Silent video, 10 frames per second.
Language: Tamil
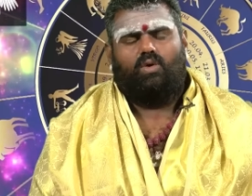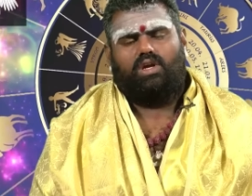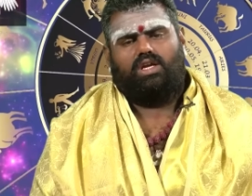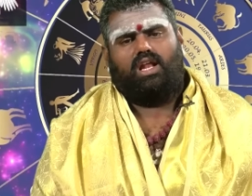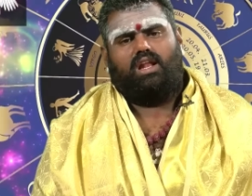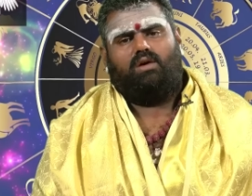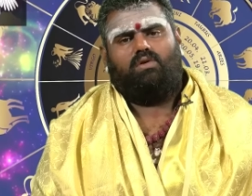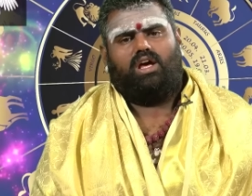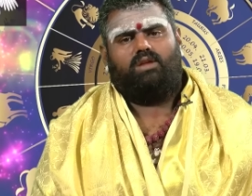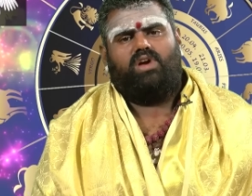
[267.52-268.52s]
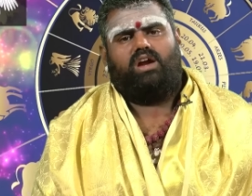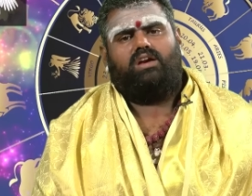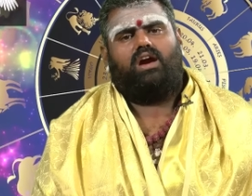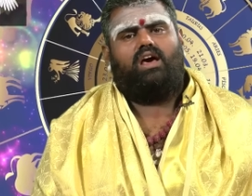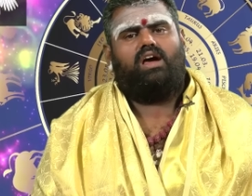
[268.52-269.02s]
ஒரு நல்ல ஒரு அருமையான
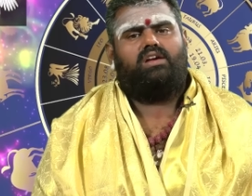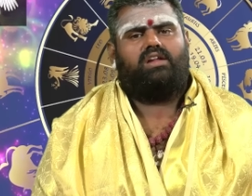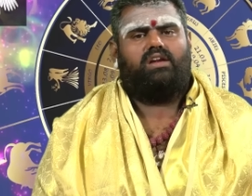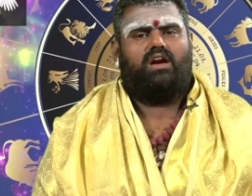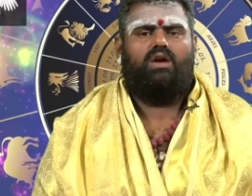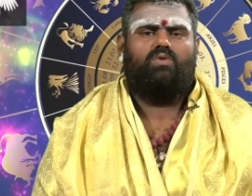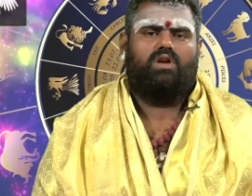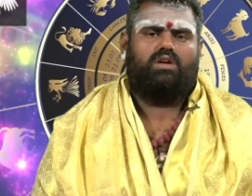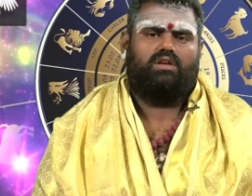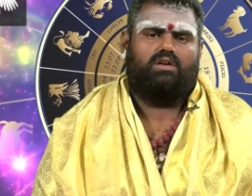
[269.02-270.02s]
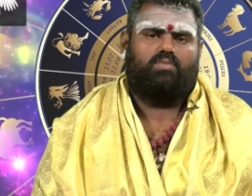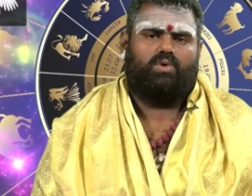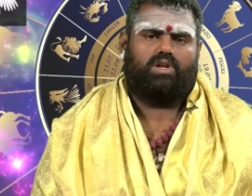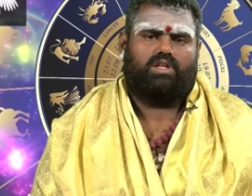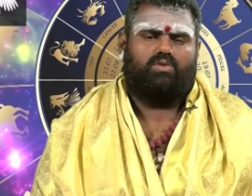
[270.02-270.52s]
நாளாக இன்றைய நாள் உங்களுக்கு இருக்கப்
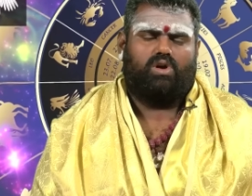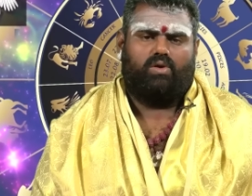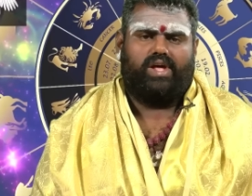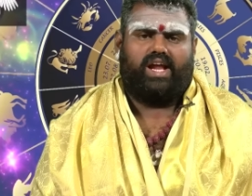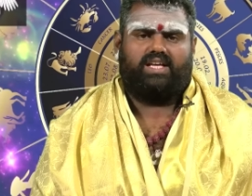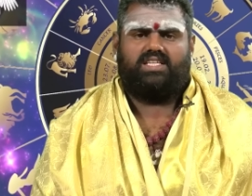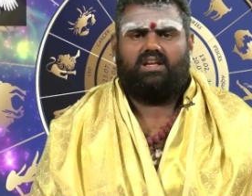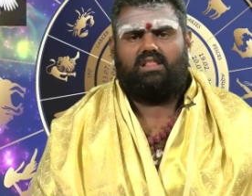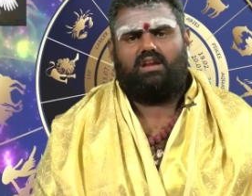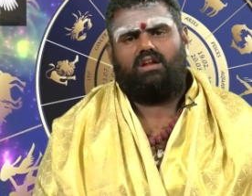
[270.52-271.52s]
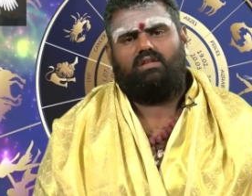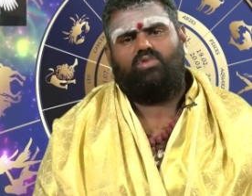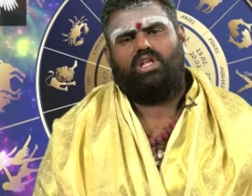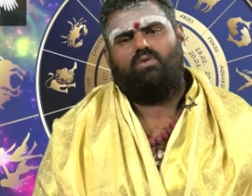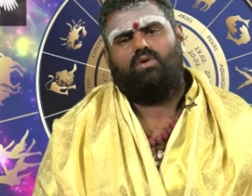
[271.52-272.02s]
போகிறது உங்களுடைய ராசிநாதனான
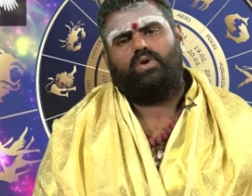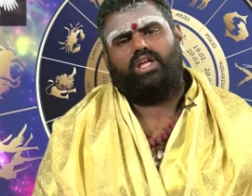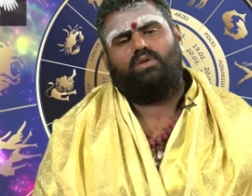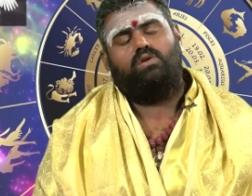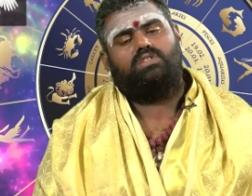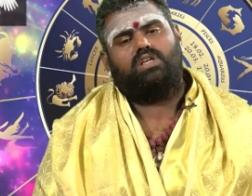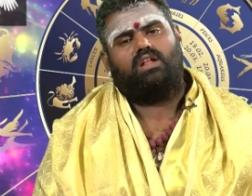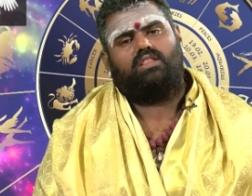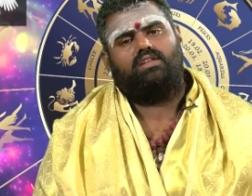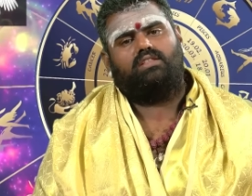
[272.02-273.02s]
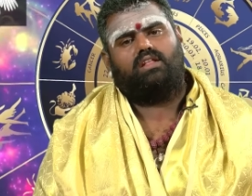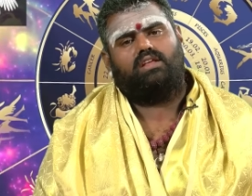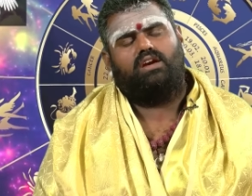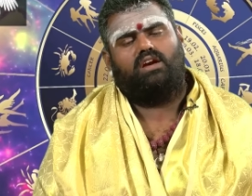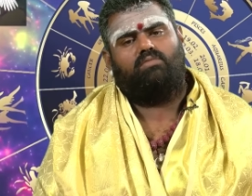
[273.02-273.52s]
புதன் உங்களுடைய தொழிற்சானத்தை
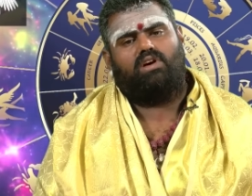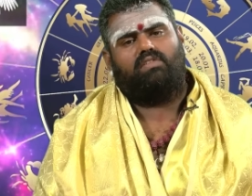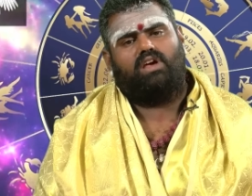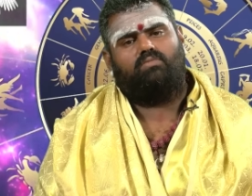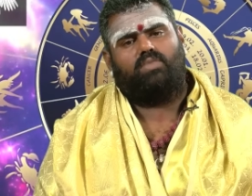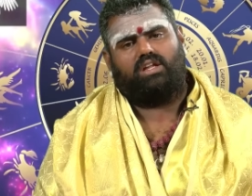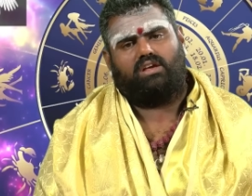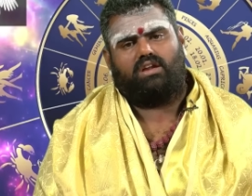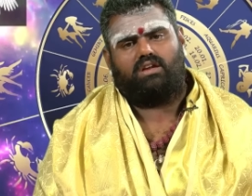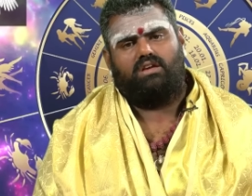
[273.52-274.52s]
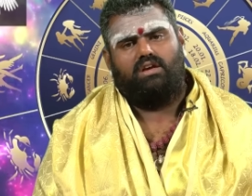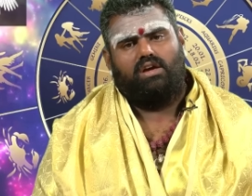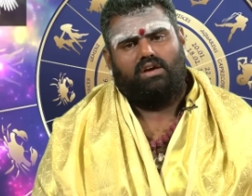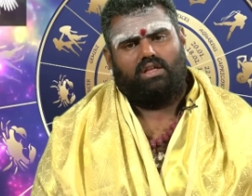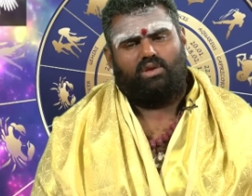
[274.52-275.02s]
தனது ஏழாம் பார்வையால் பார்க்கிறார்
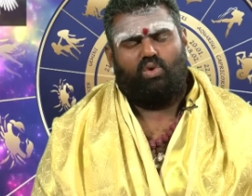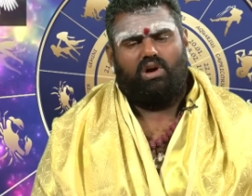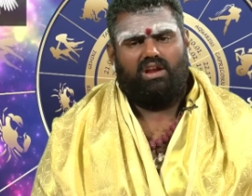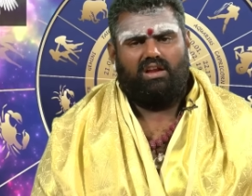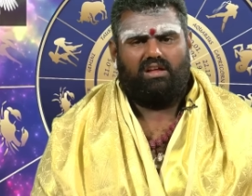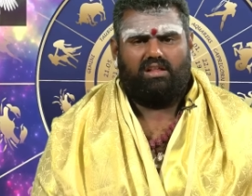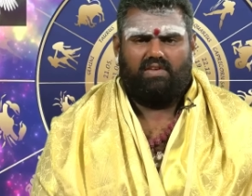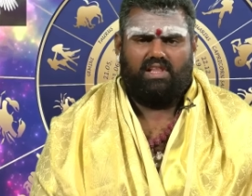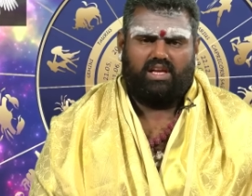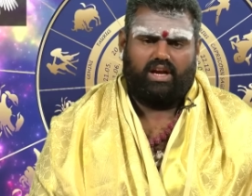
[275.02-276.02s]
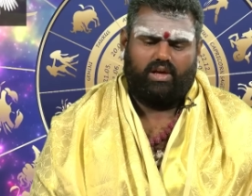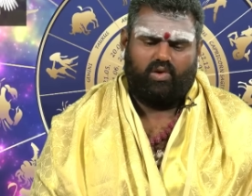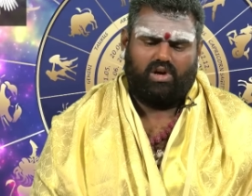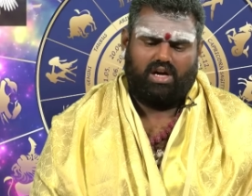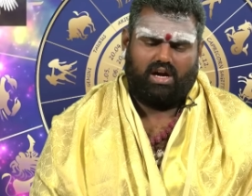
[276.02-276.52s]
தொழிலில் இருந்து வந்த
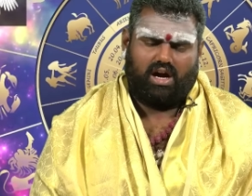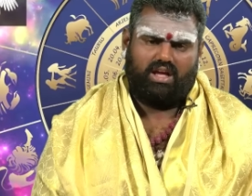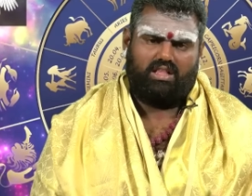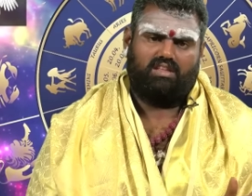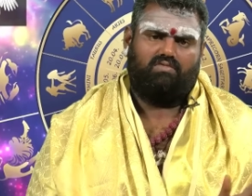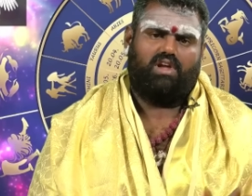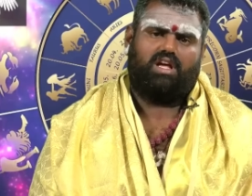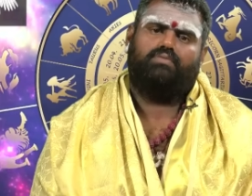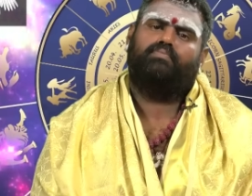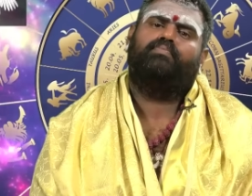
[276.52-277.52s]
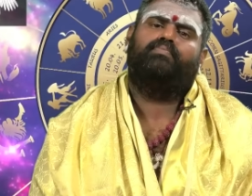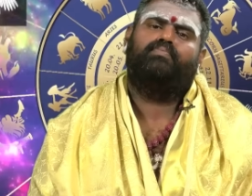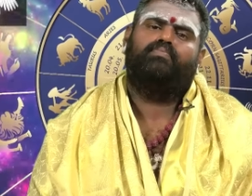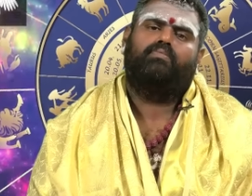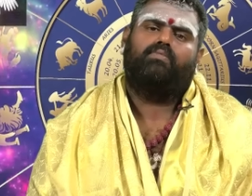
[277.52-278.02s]
இடையூறுகள் அனைத்தும் விலகும்
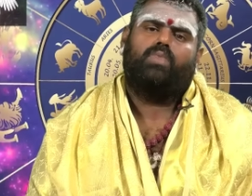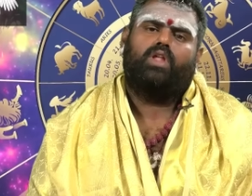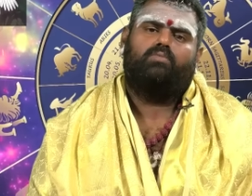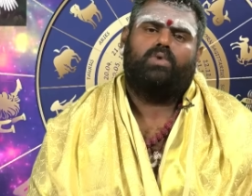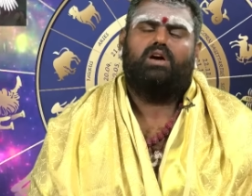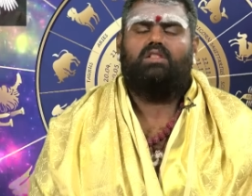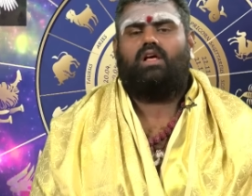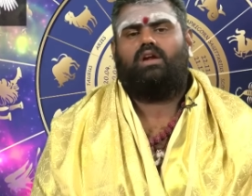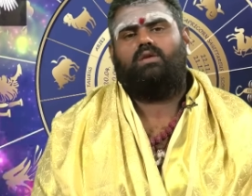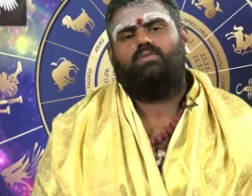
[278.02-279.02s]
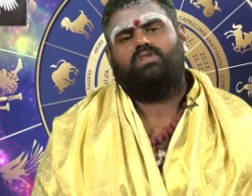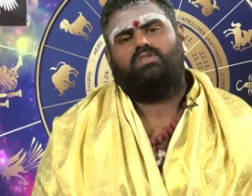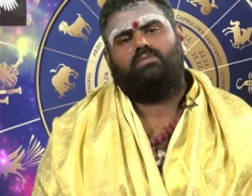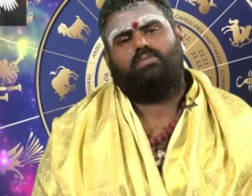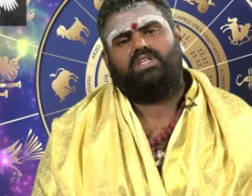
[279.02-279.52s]
பங்குதாரர்கள்
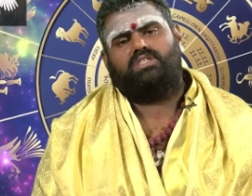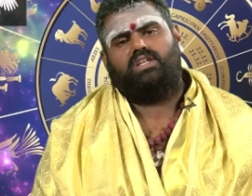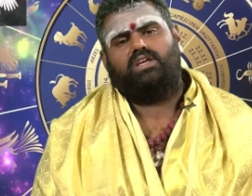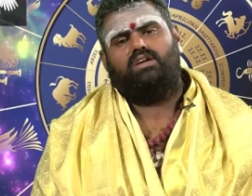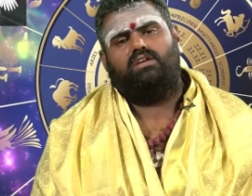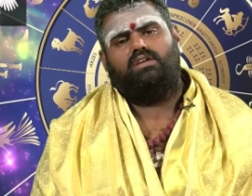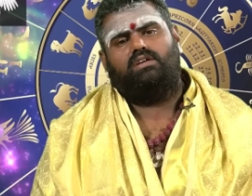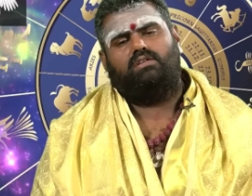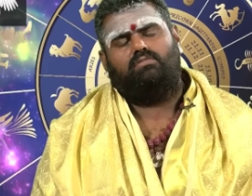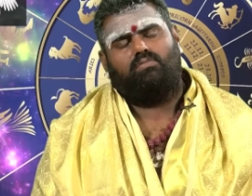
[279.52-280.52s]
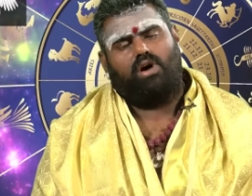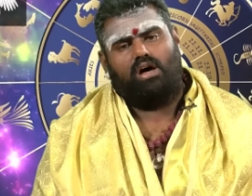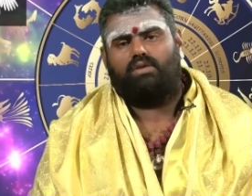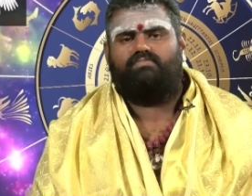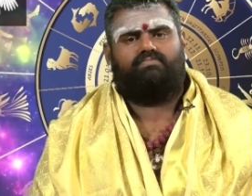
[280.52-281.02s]
வந்த பிரச்சனைகள்
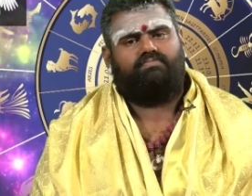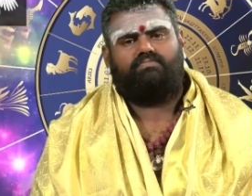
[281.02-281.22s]
மாறும்